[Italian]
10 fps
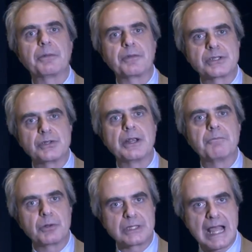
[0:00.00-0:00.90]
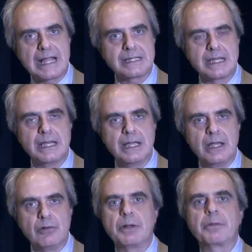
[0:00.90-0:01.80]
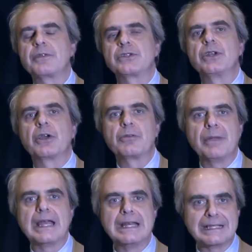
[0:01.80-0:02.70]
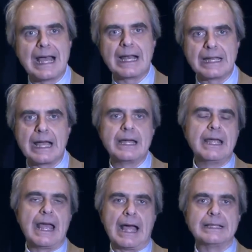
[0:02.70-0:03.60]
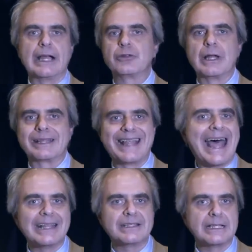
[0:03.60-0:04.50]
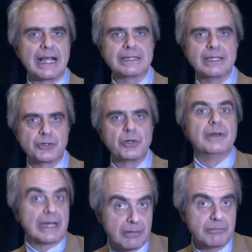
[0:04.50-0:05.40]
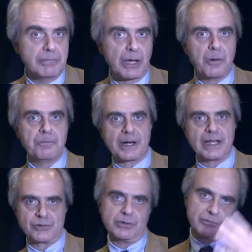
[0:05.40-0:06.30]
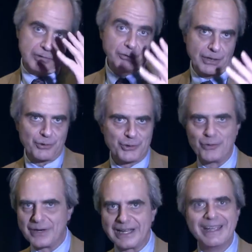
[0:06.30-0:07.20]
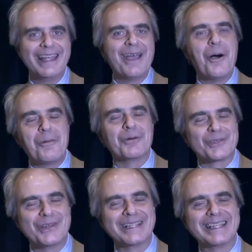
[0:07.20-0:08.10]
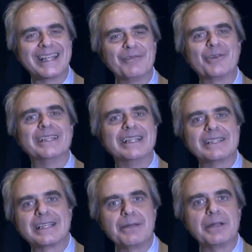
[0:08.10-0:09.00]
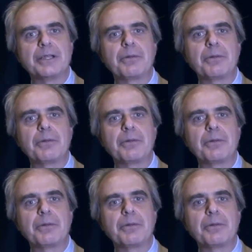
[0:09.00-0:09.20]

professione importante, una professione che ormai in Italia ha dato a tanti, tanti giovani, me compreso quando ero giovane, opportunità di lavoro e di inserimento